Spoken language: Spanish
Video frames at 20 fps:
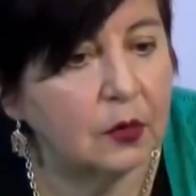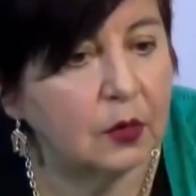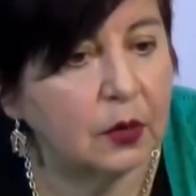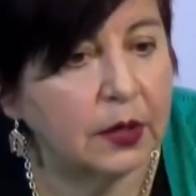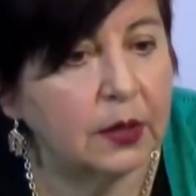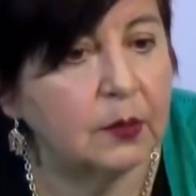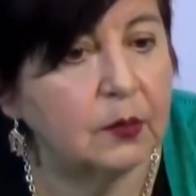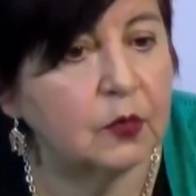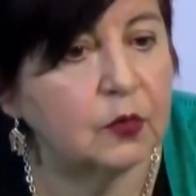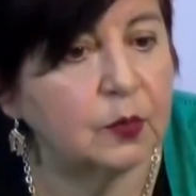
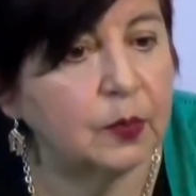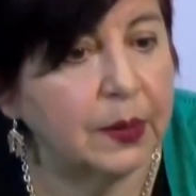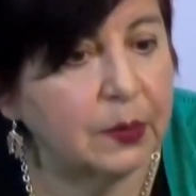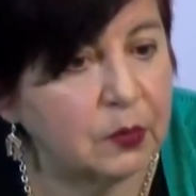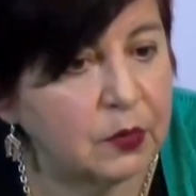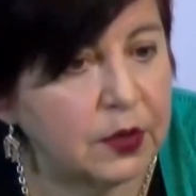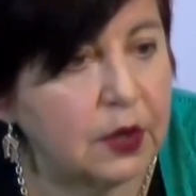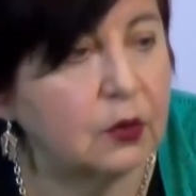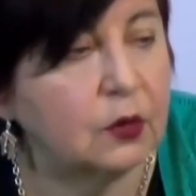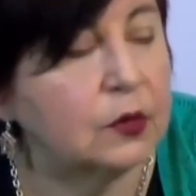logramos,
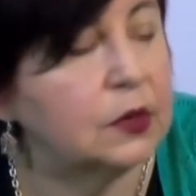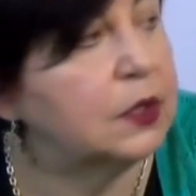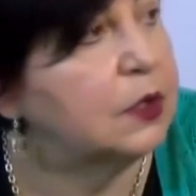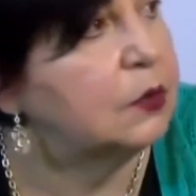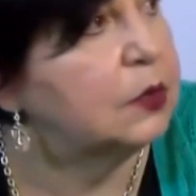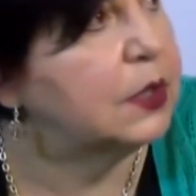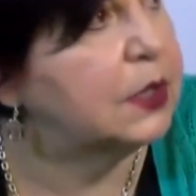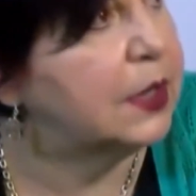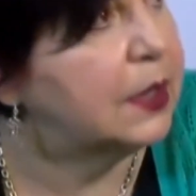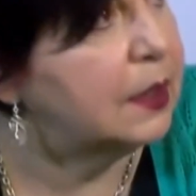vamos a
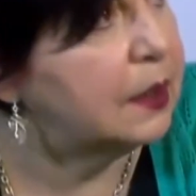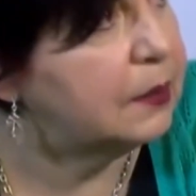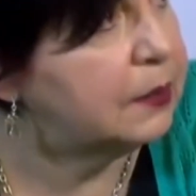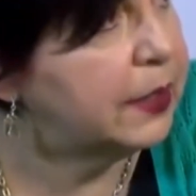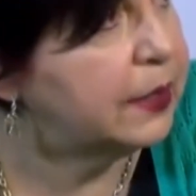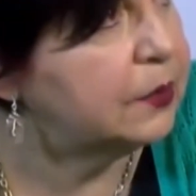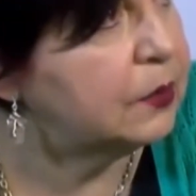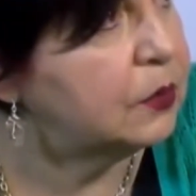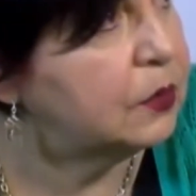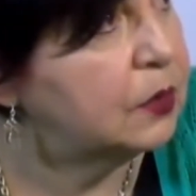continuar
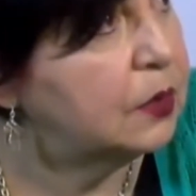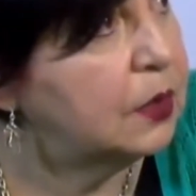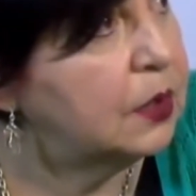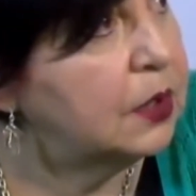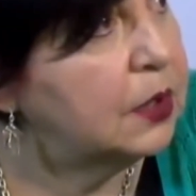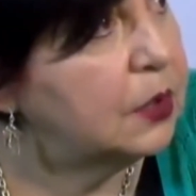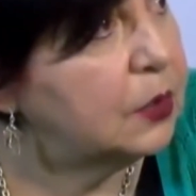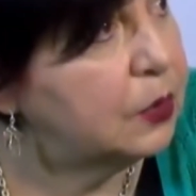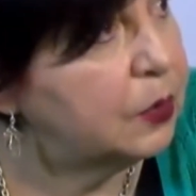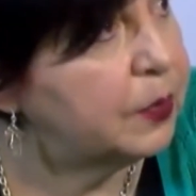hablando.
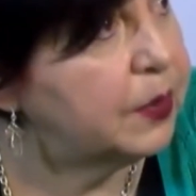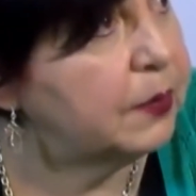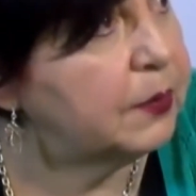Lo